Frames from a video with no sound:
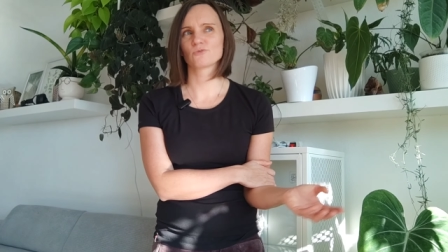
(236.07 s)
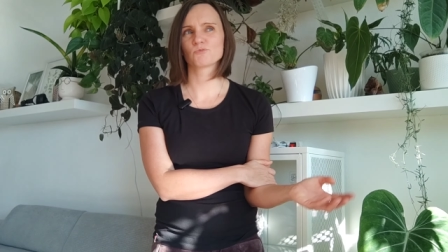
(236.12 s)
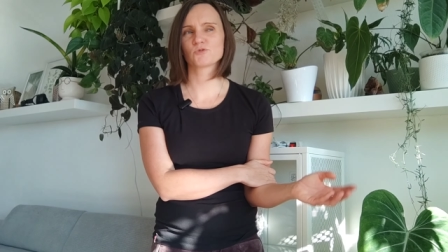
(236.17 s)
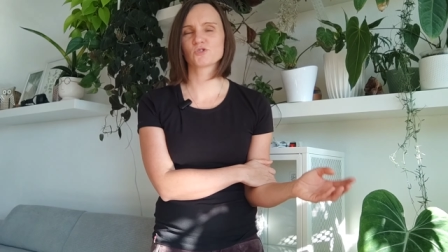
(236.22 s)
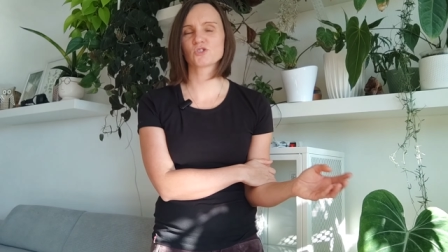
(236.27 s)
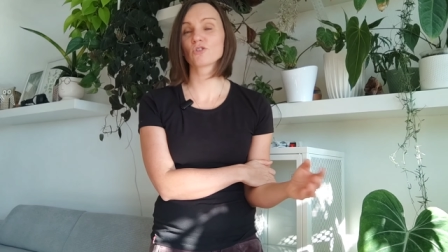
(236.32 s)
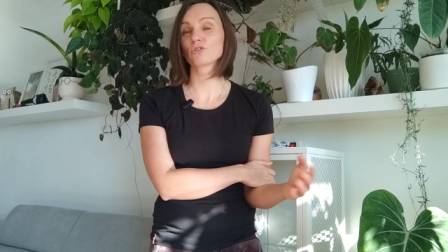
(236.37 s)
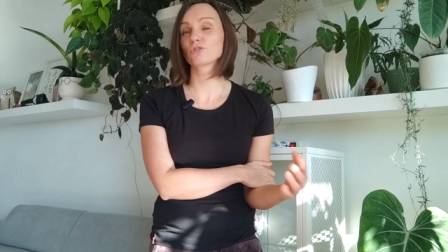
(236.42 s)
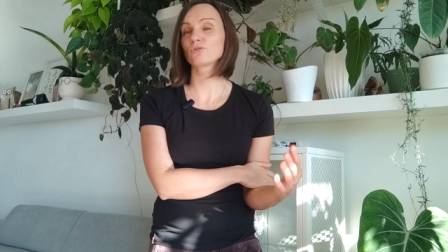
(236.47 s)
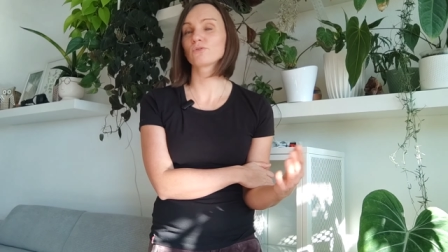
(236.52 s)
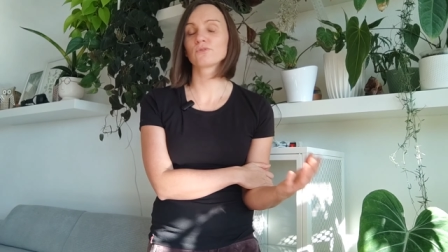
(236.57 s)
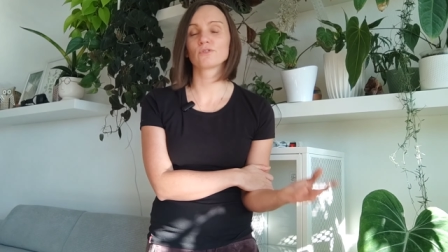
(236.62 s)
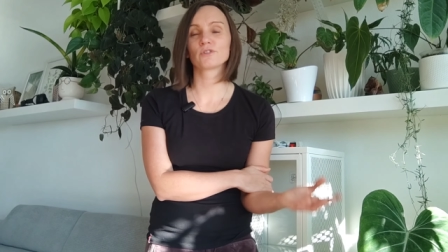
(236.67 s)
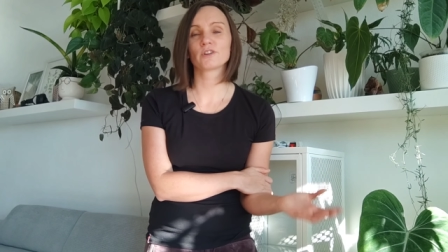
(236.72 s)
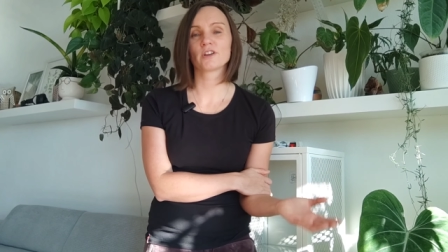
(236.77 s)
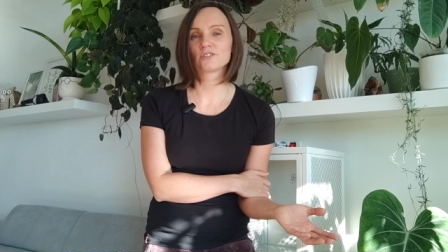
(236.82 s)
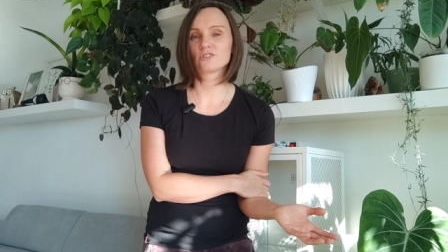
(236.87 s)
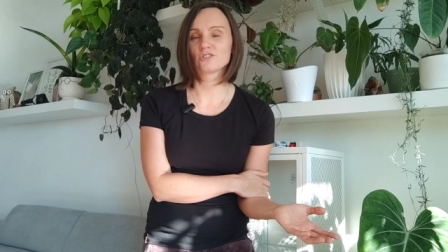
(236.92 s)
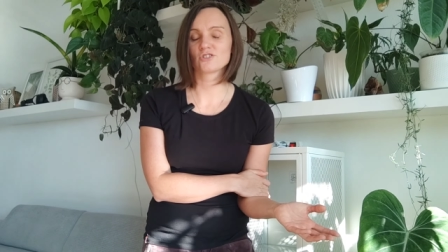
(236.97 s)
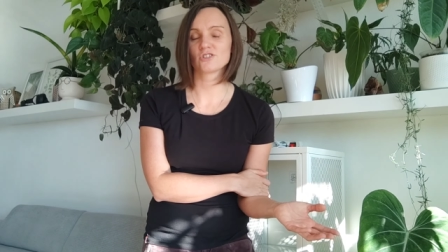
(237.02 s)
czy
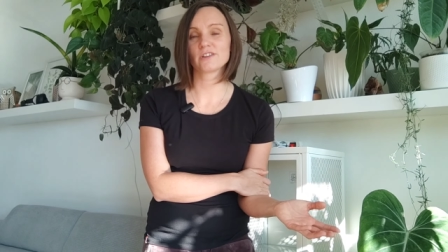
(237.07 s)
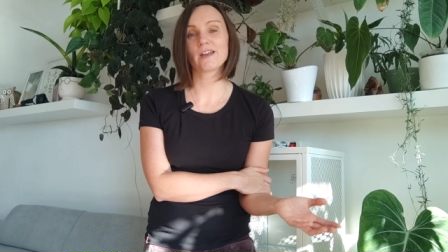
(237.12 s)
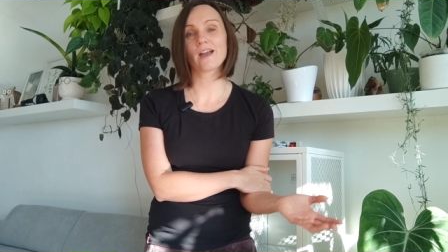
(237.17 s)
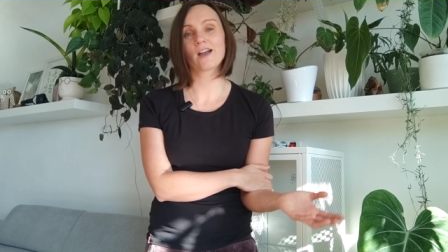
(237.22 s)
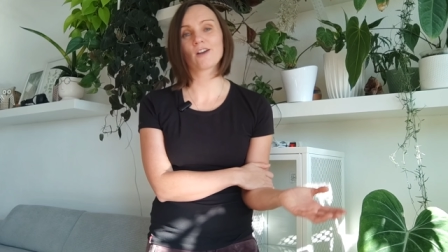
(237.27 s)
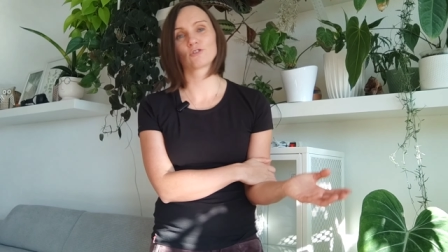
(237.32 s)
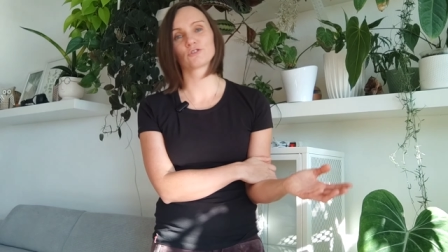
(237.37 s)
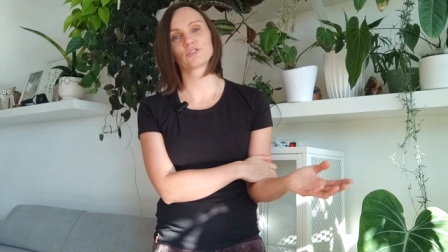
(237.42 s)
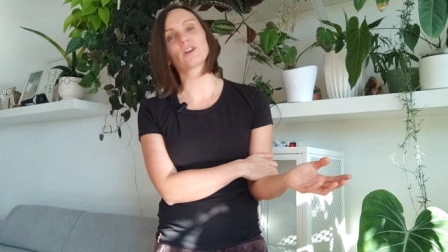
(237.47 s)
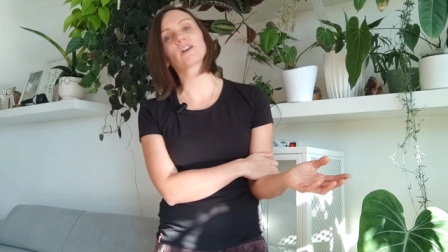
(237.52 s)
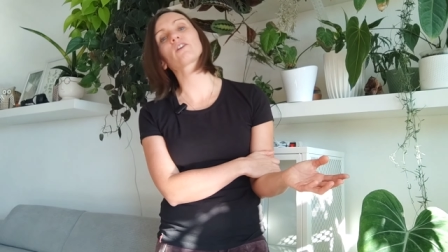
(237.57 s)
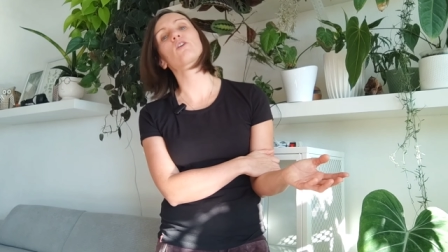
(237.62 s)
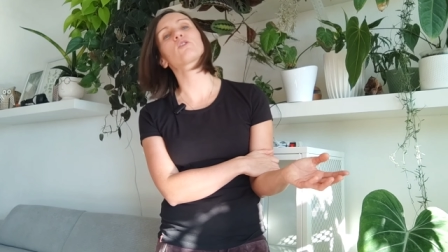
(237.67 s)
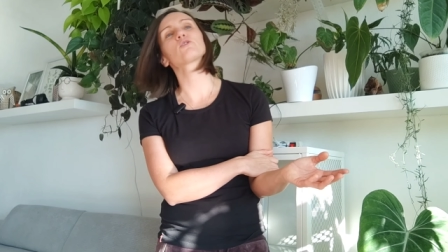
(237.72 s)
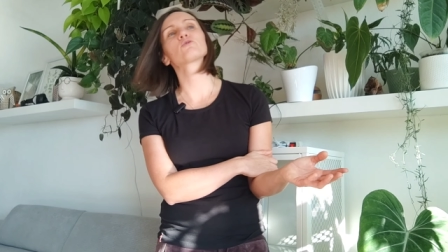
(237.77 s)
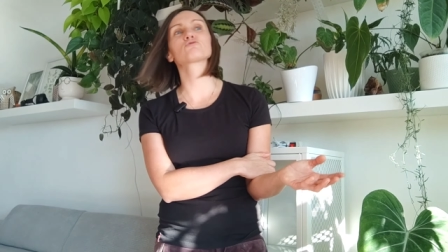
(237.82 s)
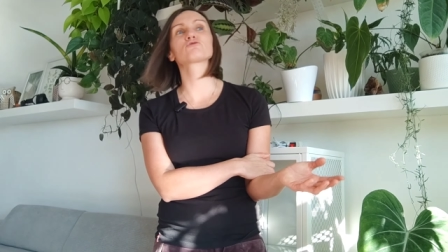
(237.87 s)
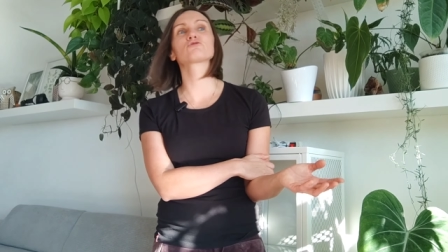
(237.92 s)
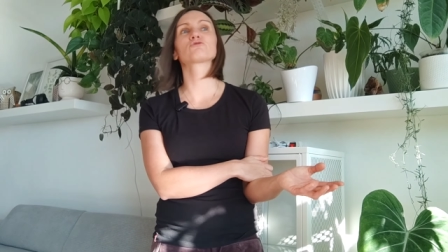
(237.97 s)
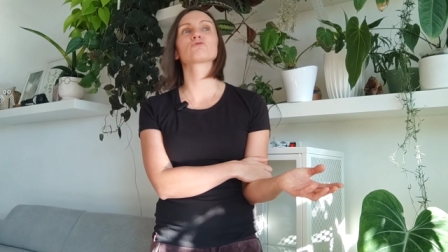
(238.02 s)
przygotowujecie się jako tako
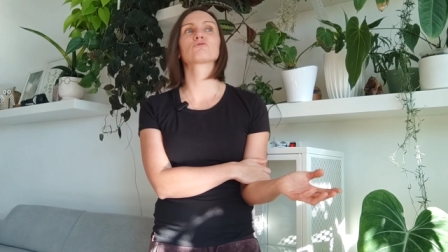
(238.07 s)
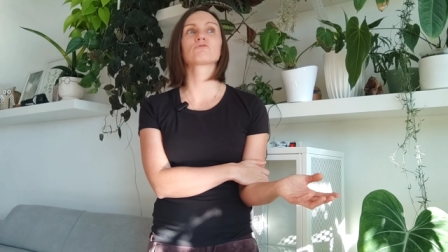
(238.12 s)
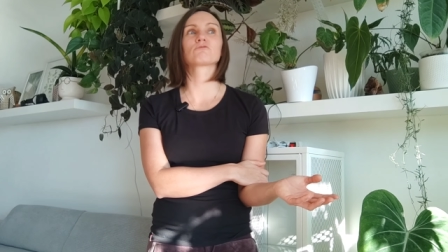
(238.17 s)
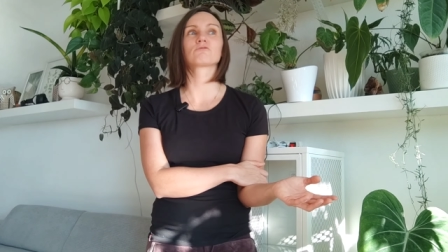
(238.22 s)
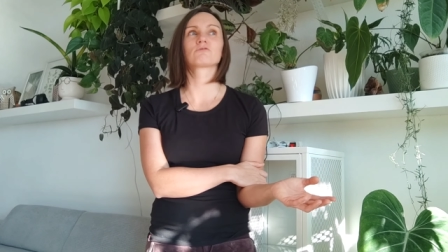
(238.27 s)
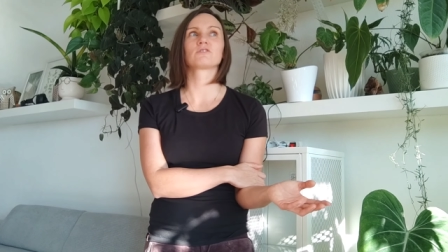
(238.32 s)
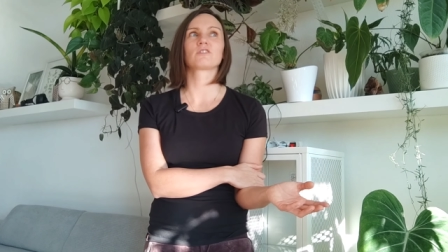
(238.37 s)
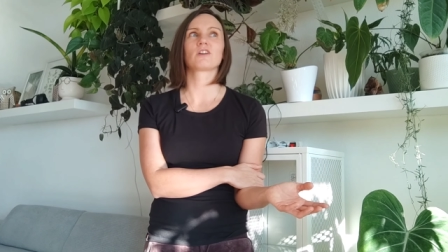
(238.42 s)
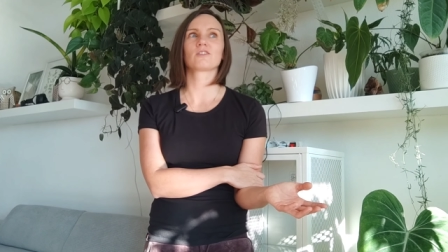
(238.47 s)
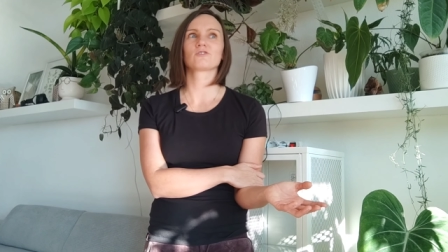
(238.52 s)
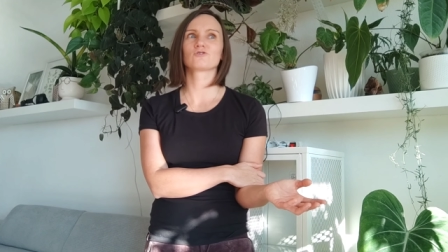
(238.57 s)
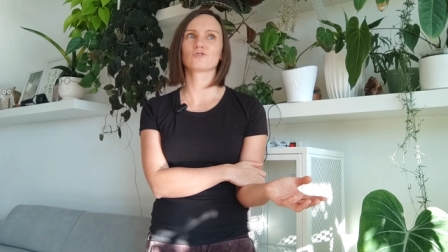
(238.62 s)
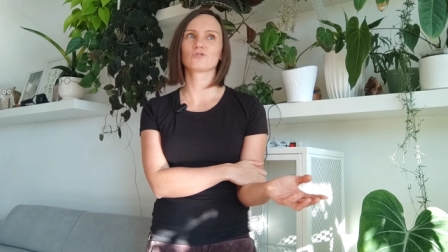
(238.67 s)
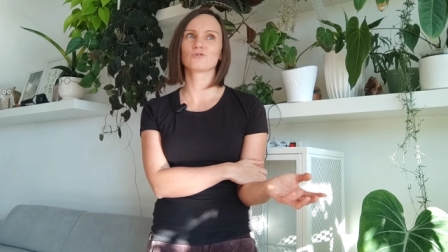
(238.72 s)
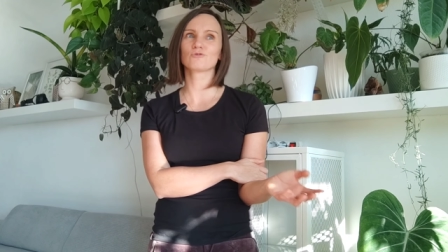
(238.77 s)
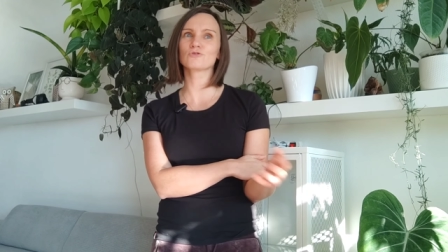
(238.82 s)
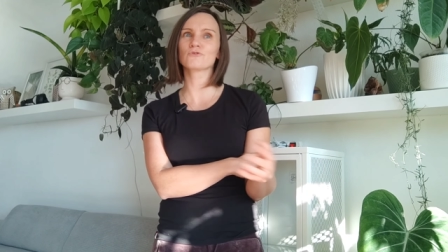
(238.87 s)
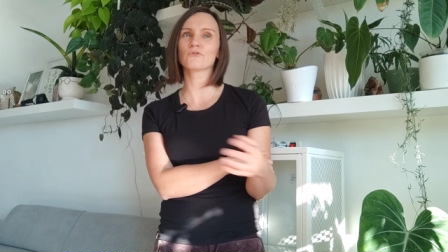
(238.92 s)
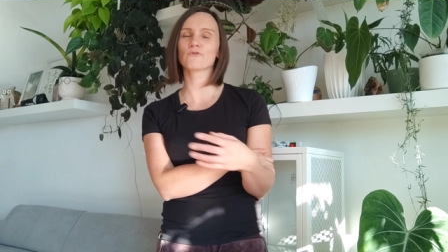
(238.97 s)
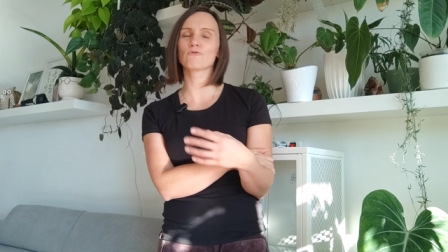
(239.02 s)
już do grudnia, czy
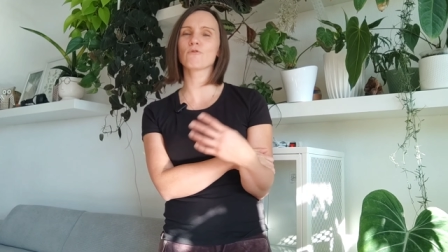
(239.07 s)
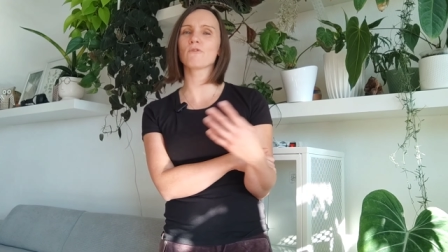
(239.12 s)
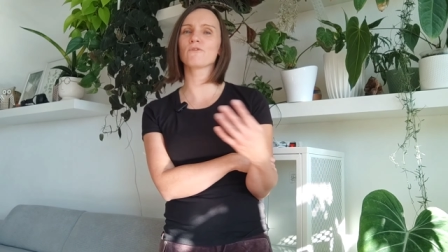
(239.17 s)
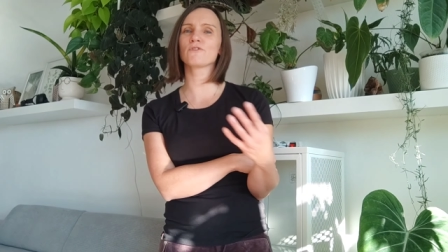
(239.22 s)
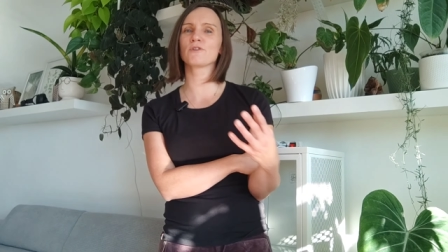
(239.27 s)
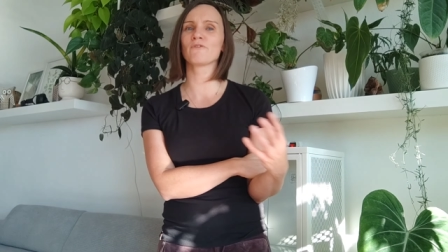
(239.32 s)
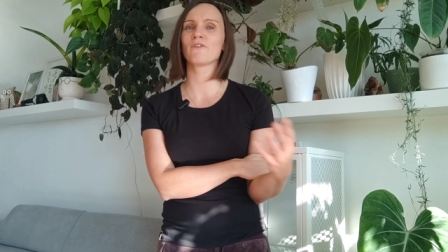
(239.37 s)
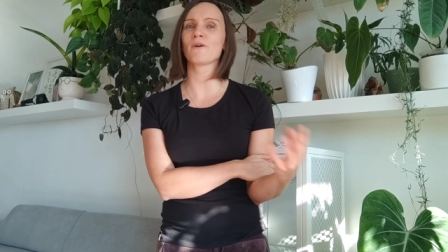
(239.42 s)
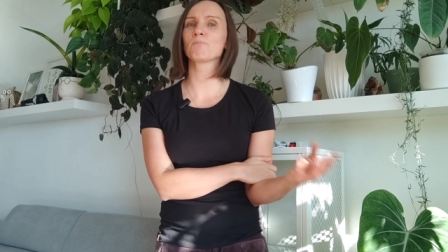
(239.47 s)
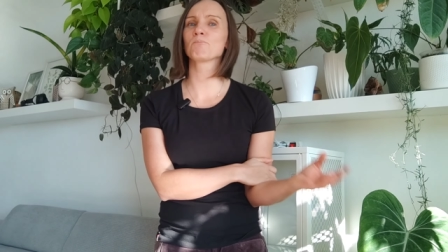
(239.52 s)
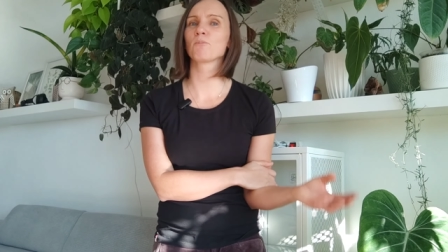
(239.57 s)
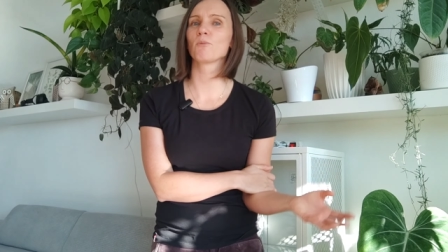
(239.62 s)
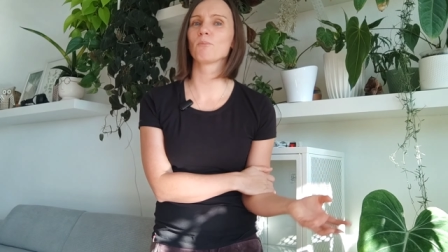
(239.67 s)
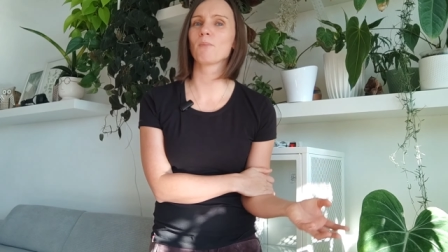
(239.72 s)
już w głowie Wam